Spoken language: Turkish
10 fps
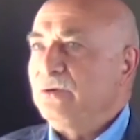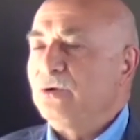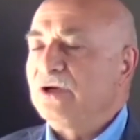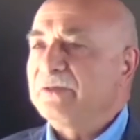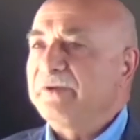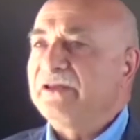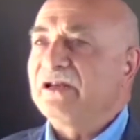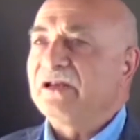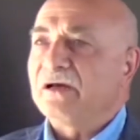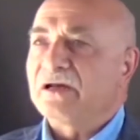
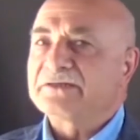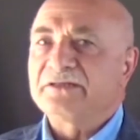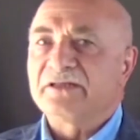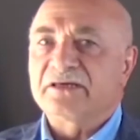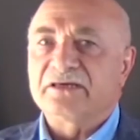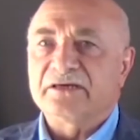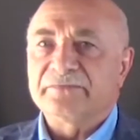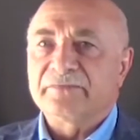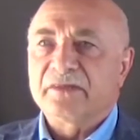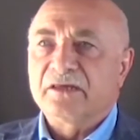Öğretmenler
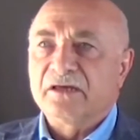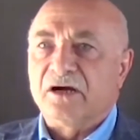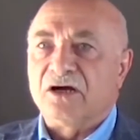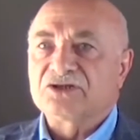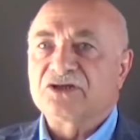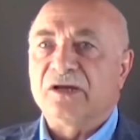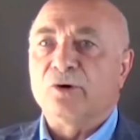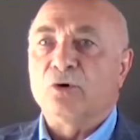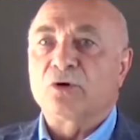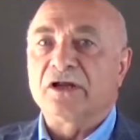arasındaki
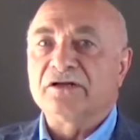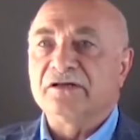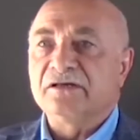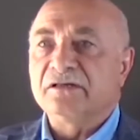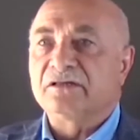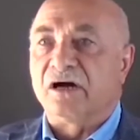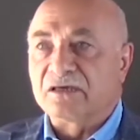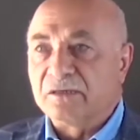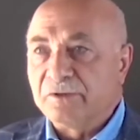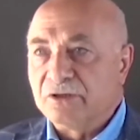aşılama oranını
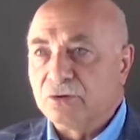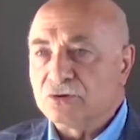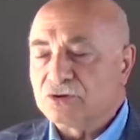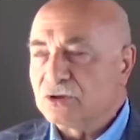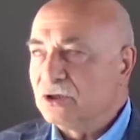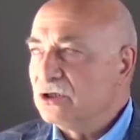takip ediyoruz.